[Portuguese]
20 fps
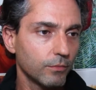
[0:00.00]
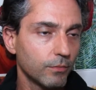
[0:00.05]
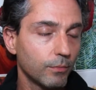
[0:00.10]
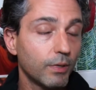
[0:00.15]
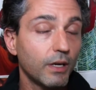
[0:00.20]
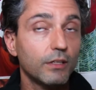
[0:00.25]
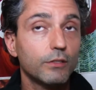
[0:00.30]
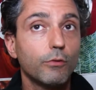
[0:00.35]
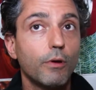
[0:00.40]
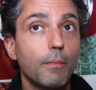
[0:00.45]
O
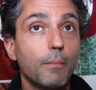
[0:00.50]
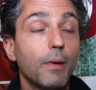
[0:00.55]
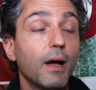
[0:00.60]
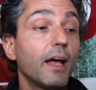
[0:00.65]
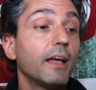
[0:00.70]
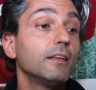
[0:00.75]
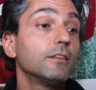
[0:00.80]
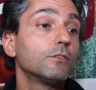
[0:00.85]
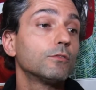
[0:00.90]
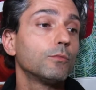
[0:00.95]
Brasil é
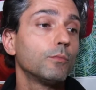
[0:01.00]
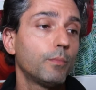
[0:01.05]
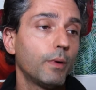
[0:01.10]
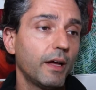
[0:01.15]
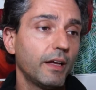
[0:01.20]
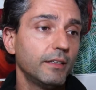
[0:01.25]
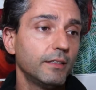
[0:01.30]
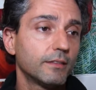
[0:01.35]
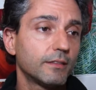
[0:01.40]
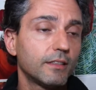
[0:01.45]
mais um
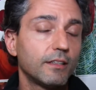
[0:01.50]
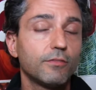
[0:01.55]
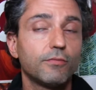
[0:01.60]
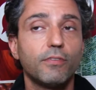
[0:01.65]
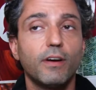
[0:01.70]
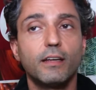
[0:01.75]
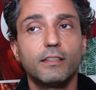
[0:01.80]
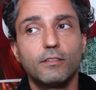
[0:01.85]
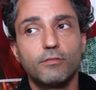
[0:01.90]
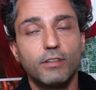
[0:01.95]
país que
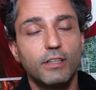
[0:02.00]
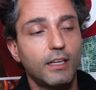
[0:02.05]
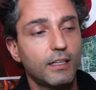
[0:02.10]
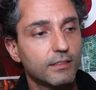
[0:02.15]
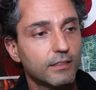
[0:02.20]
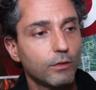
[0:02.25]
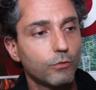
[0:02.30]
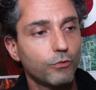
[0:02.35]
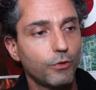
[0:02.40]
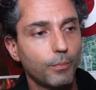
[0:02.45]
faz
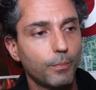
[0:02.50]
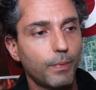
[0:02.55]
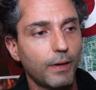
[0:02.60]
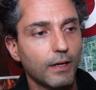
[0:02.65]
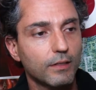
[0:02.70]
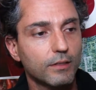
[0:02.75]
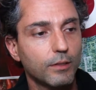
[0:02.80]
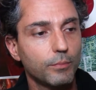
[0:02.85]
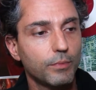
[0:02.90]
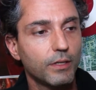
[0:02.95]
avaliação de
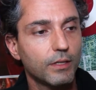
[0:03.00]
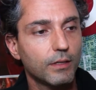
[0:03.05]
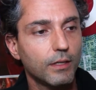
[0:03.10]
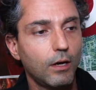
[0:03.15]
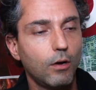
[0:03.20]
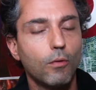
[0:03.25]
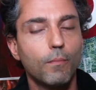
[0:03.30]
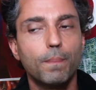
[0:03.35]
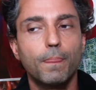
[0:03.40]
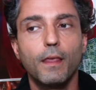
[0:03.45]
impacto
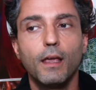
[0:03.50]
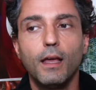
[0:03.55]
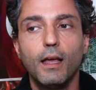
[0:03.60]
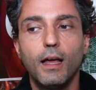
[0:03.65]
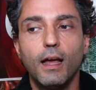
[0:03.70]
ambiental.